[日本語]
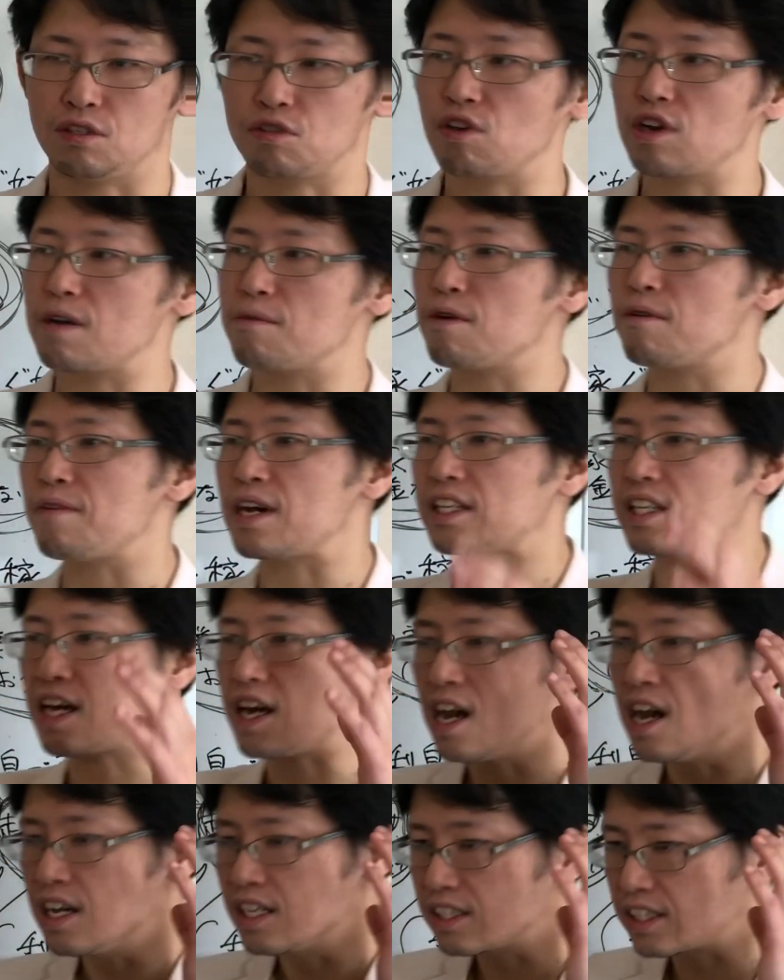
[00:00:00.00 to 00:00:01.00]
それもま
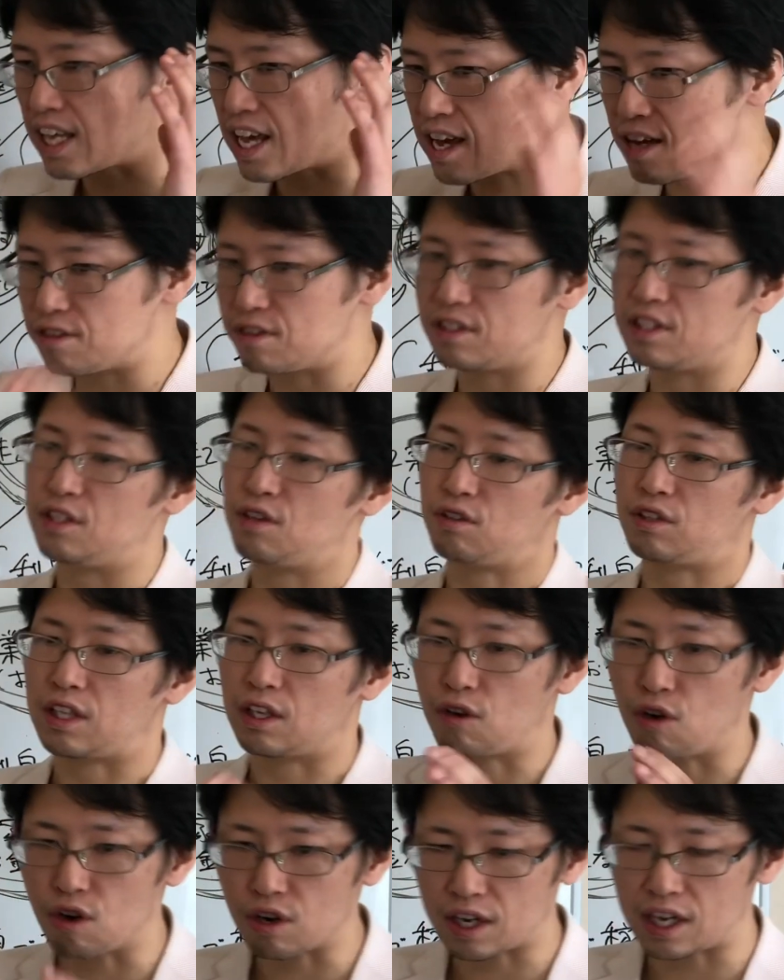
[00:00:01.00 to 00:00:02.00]
た政府によって、
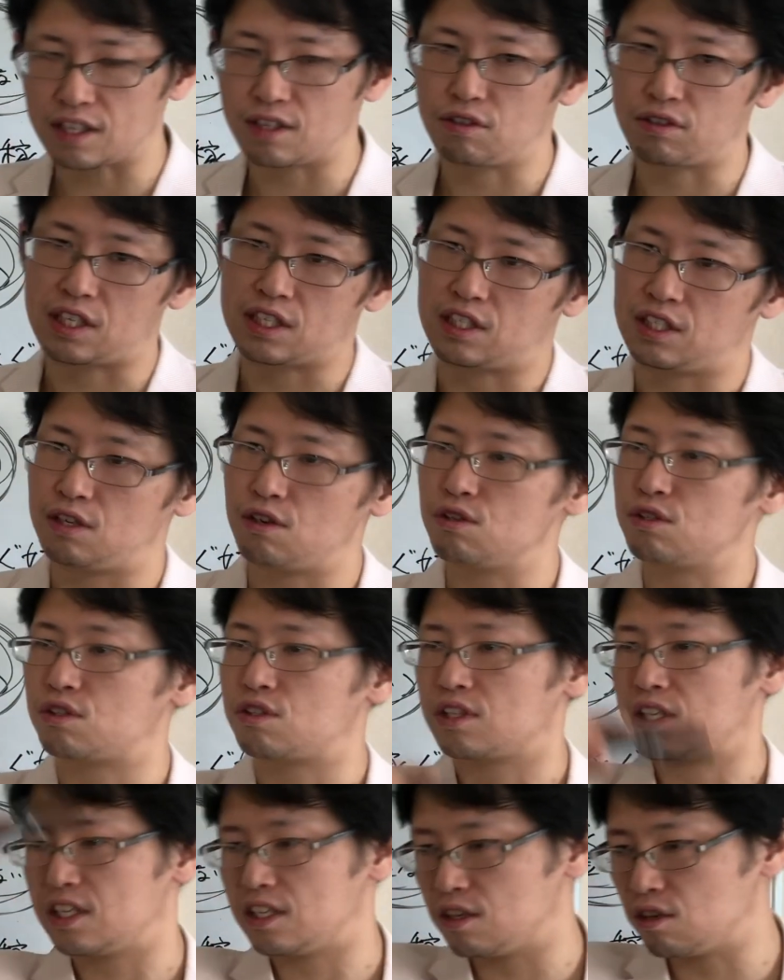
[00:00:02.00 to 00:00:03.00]
国家によって、資本
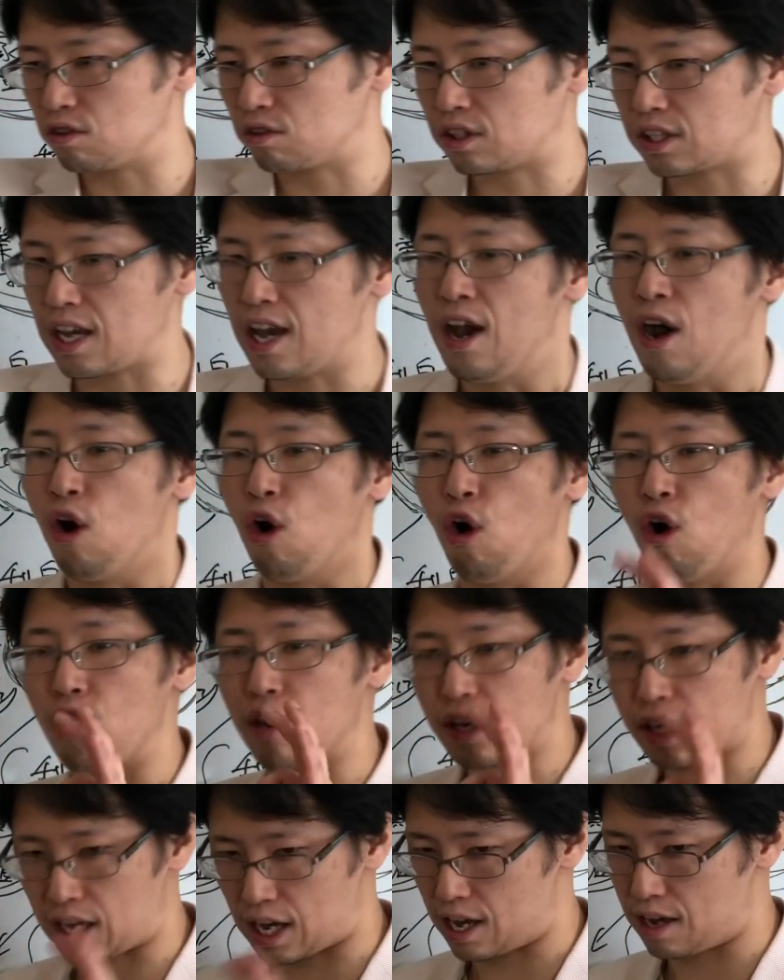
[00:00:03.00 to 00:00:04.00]
主義によって、
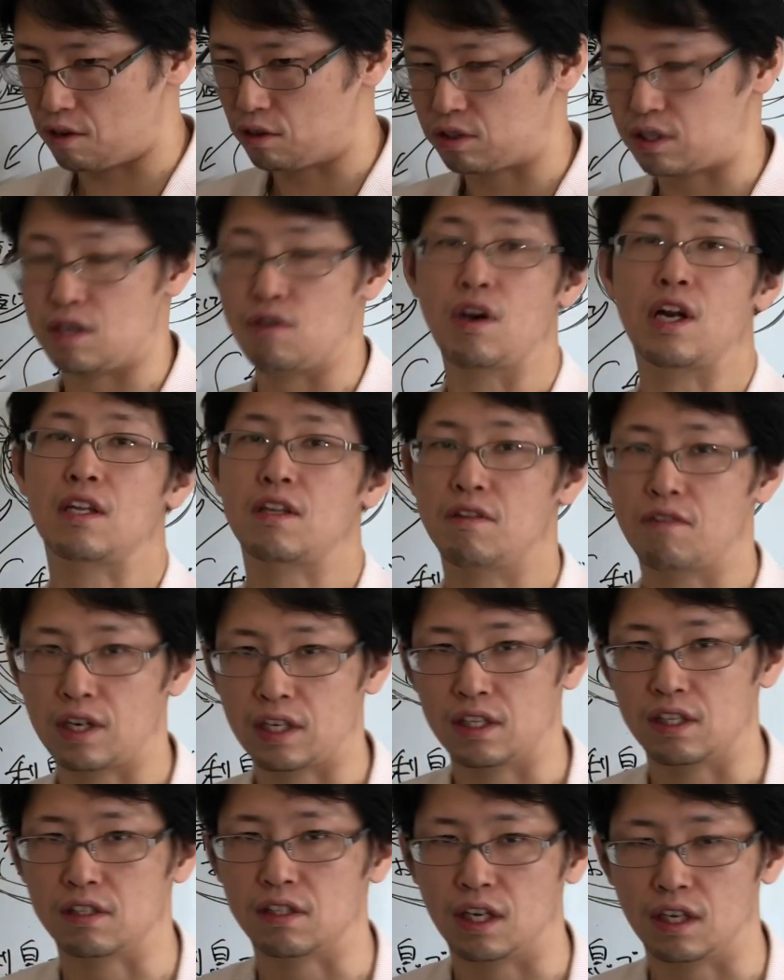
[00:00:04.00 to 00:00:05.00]
OK よって言われてるわ
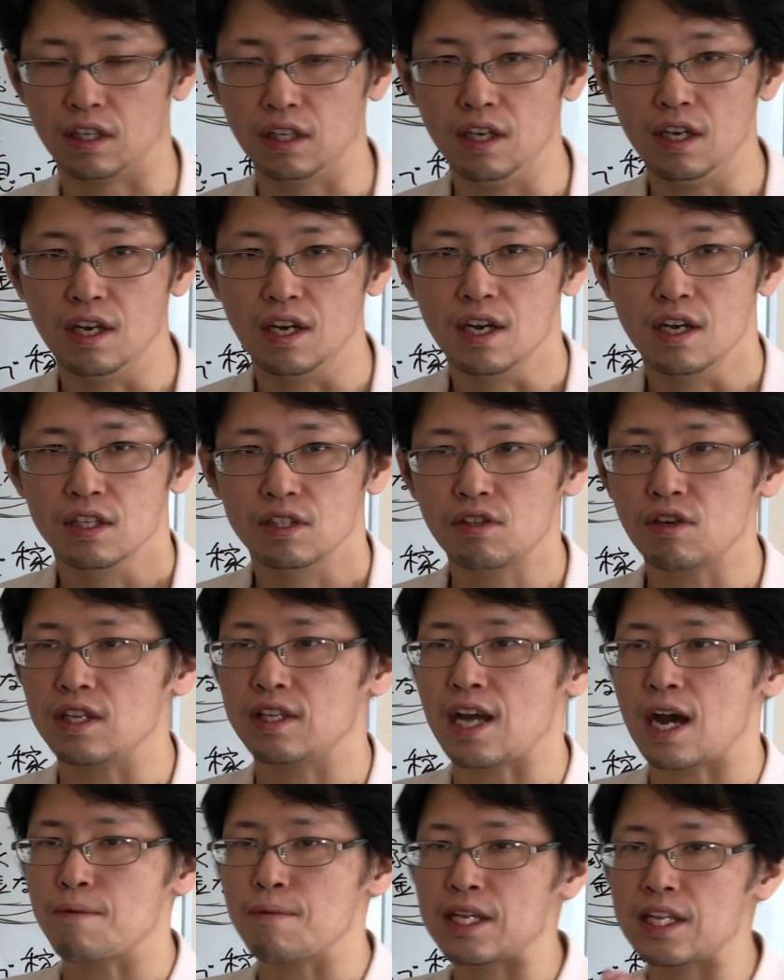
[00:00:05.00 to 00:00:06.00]
けですからね。それ
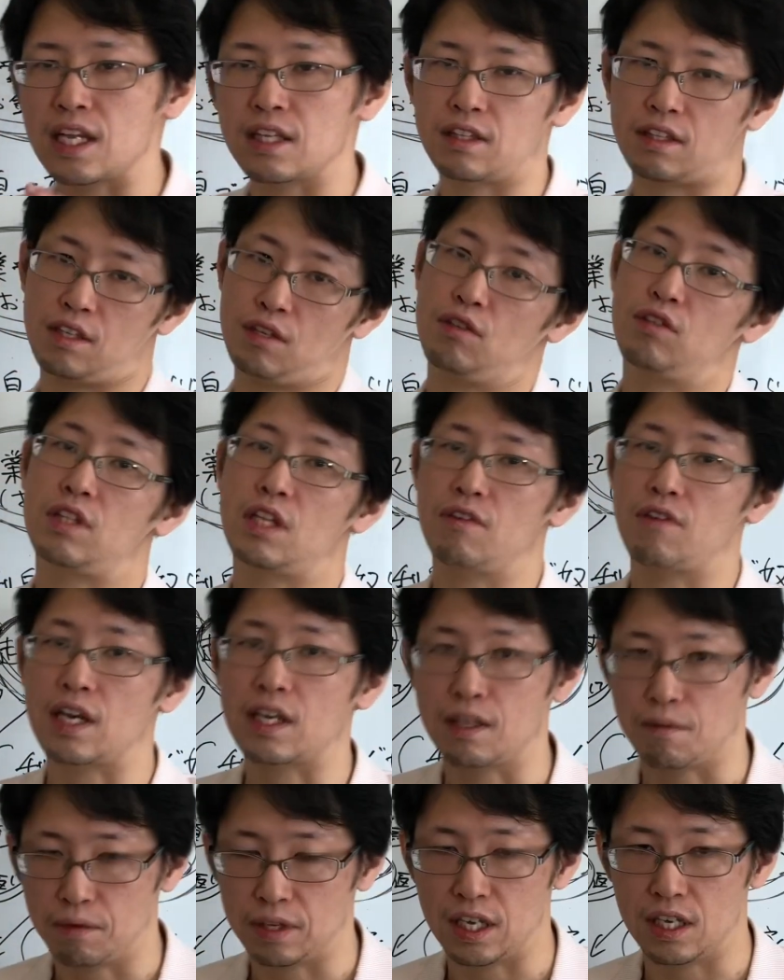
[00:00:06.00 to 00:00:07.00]
ダメだって言ってるわ
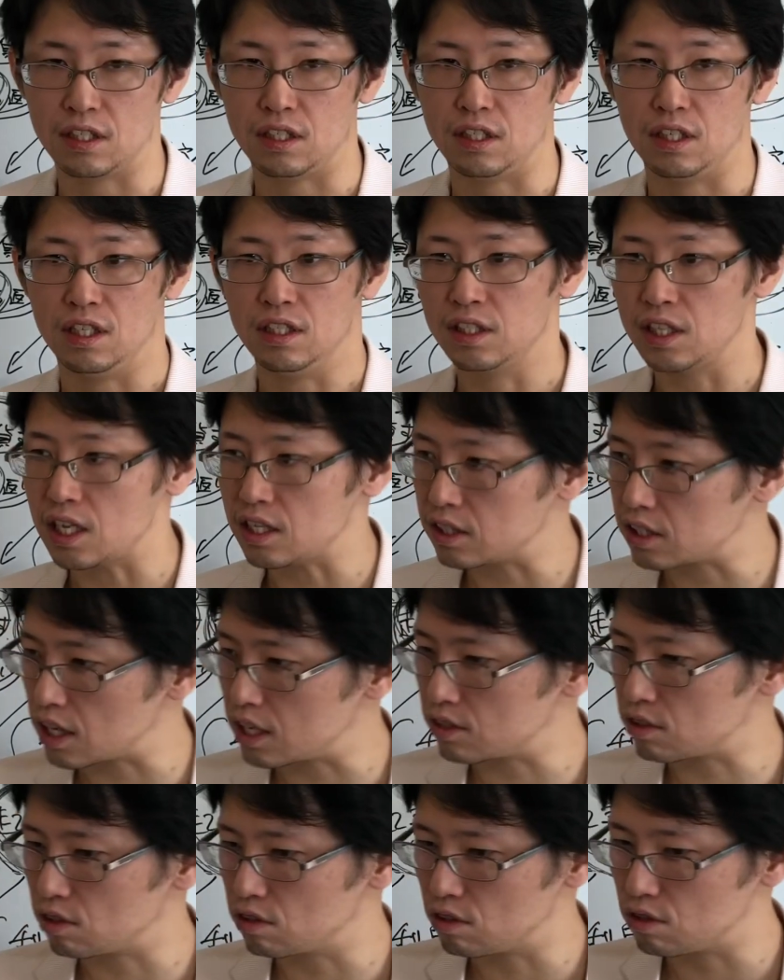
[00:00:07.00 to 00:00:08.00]
けでもないし、全
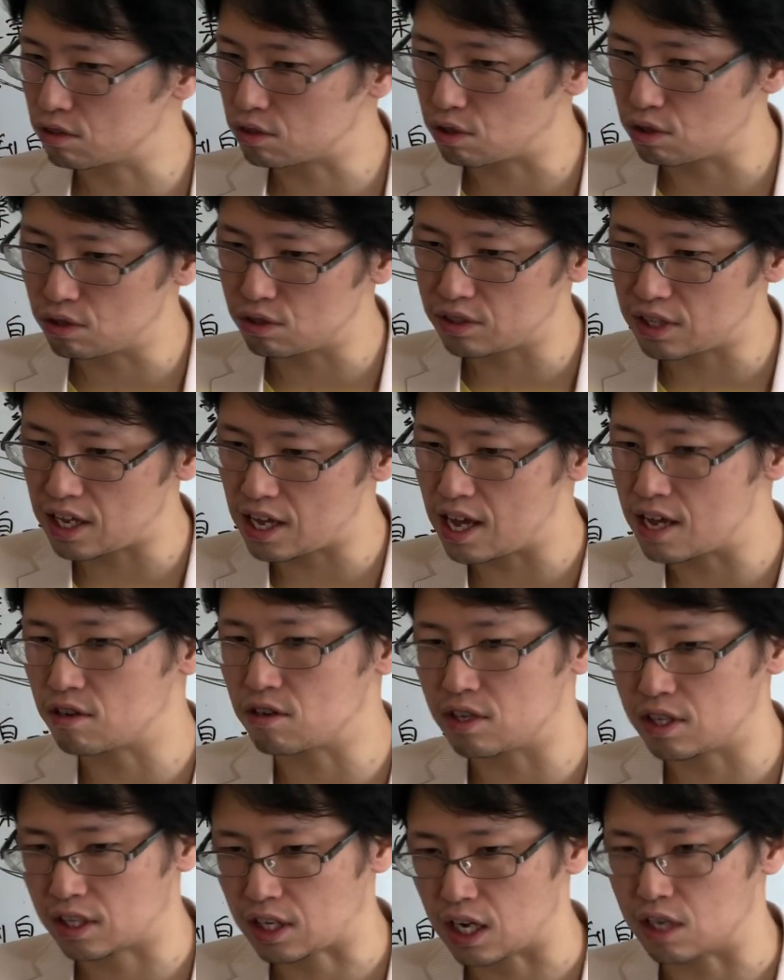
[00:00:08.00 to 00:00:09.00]
然そういうね、え
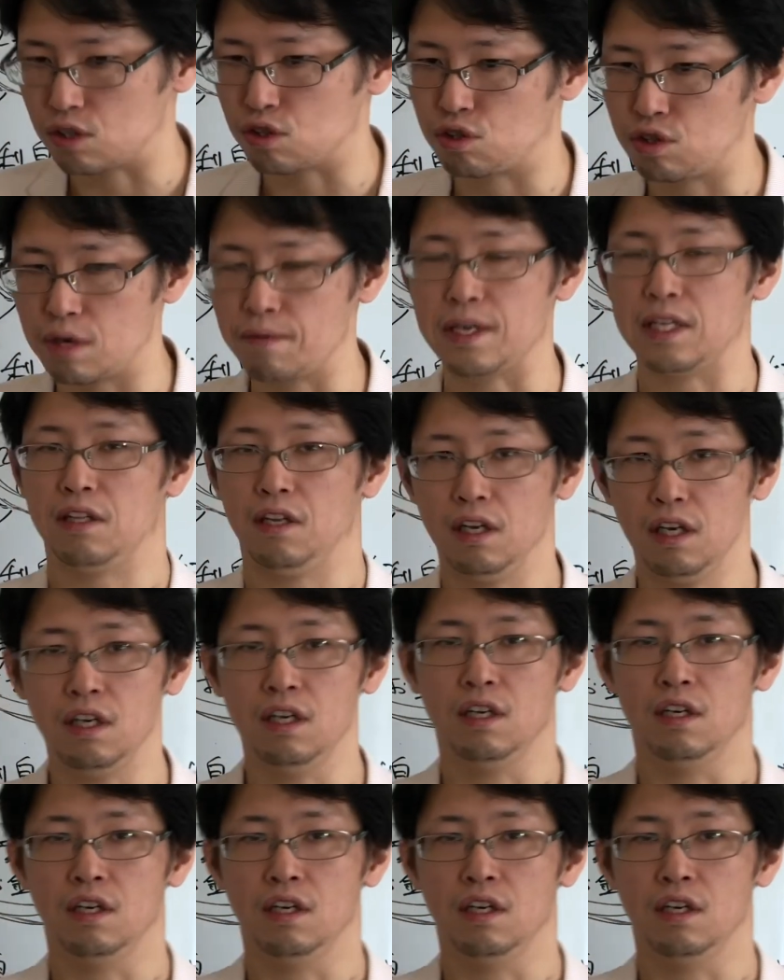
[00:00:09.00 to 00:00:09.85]
ぐい回収すればいいんだ。